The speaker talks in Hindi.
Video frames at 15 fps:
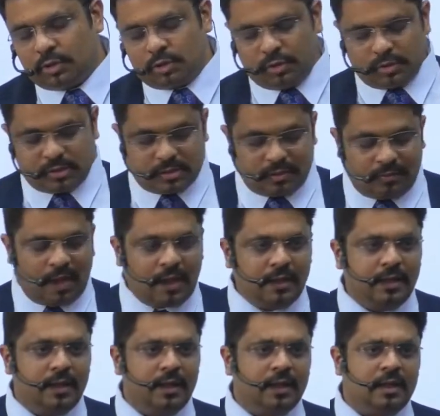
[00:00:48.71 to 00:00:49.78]
तो
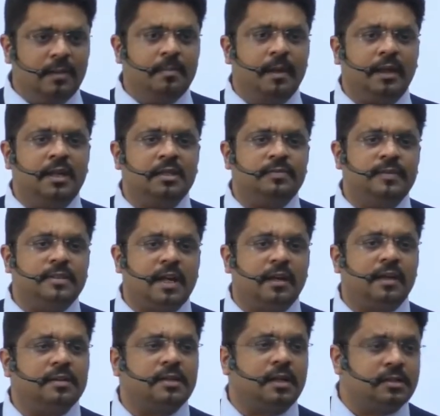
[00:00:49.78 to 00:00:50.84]
सवाल यह है कि मैं किस
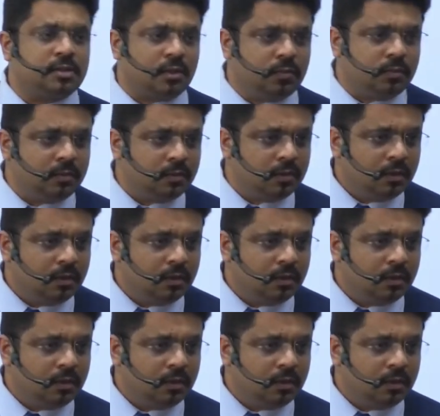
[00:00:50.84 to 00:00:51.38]
विचार के साथ जाऊं